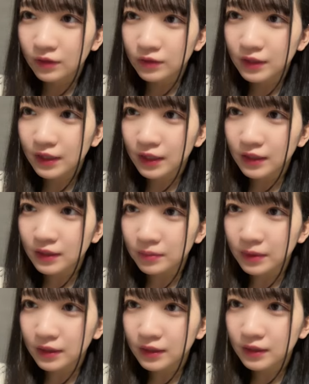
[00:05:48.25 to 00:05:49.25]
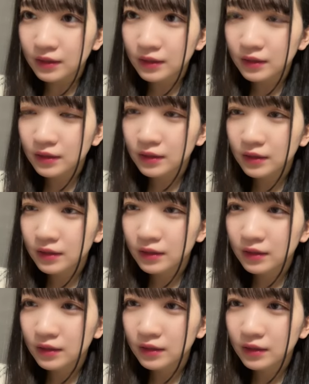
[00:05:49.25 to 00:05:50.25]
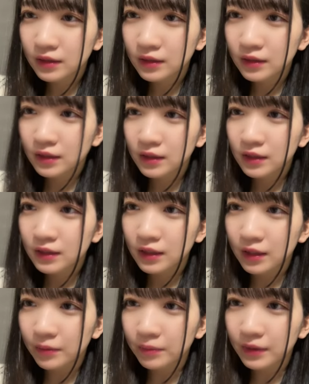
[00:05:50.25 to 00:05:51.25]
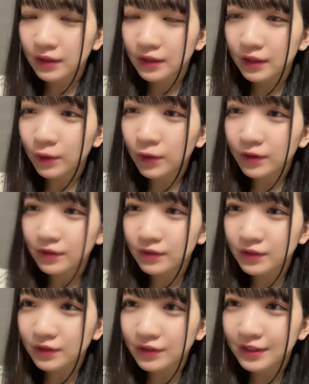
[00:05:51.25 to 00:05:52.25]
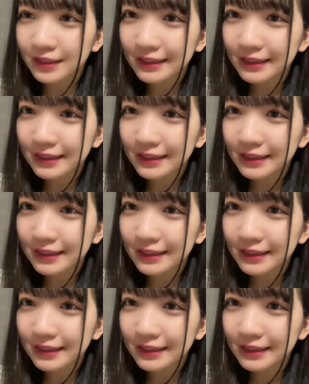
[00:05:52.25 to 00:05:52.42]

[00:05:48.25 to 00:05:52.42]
お疲れ様です下段パンだおおそろち